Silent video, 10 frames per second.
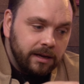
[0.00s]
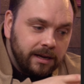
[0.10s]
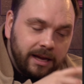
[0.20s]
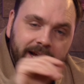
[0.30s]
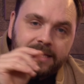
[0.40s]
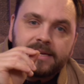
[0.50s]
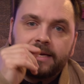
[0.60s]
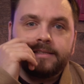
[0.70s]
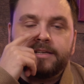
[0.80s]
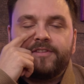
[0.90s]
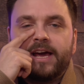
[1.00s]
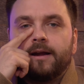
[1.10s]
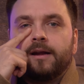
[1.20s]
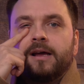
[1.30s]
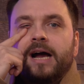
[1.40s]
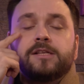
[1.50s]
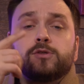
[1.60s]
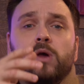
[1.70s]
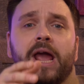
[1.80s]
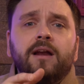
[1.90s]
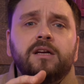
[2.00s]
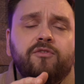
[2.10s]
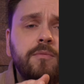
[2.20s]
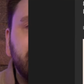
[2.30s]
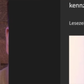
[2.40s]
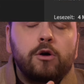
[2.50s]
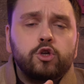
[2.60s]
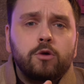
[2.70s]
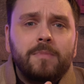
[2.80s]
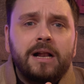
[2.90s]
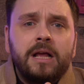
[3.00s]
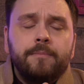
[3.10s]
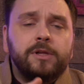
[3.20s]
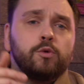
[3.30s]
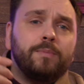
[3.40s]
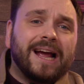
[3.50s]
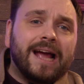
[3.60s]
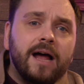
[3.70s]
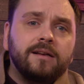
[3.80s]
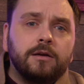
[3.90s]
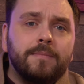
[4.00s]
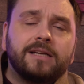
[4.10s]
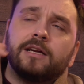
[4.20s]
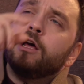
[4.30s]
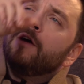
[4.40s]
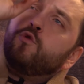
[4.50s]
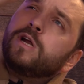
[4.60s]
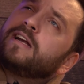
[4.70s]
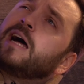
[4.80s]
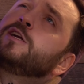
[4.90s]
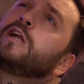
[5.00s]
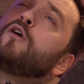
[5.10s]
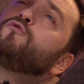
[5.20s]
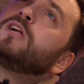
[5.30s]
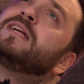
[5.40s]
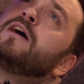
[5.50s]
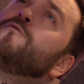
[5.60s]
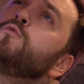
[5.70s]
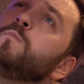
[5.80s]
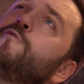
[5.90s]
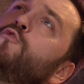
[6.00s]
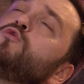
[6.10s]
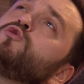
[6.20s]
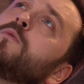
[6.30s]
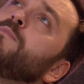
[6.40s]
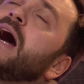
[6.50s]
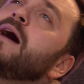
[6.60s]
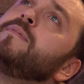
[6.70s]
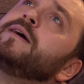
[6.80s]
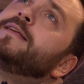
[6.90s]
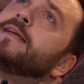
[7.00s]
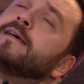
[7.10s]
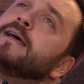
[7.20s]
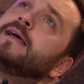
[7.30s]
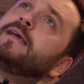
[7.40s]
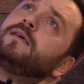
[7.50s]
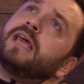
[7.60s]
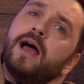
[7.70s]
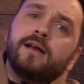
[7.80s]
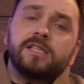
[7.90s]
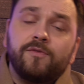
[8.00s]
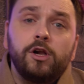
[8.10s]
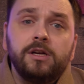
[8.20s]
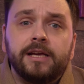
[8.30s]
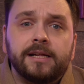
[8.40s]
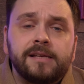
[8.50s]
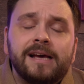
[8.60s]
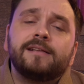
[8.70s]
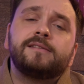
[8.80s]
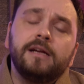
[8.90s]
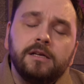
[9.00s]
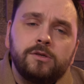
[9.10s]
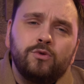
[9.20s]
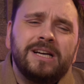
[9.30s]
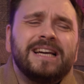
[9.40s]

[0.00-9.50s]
gekennzeichnet werden. Also so ähnlich wie man das auch schon mal mit so Plakaten gemacht hat, wo dann dran drauf stand, wurde mit Photoshop bearbeitet ja, das wollen die jetzt. Das Ding ist nur,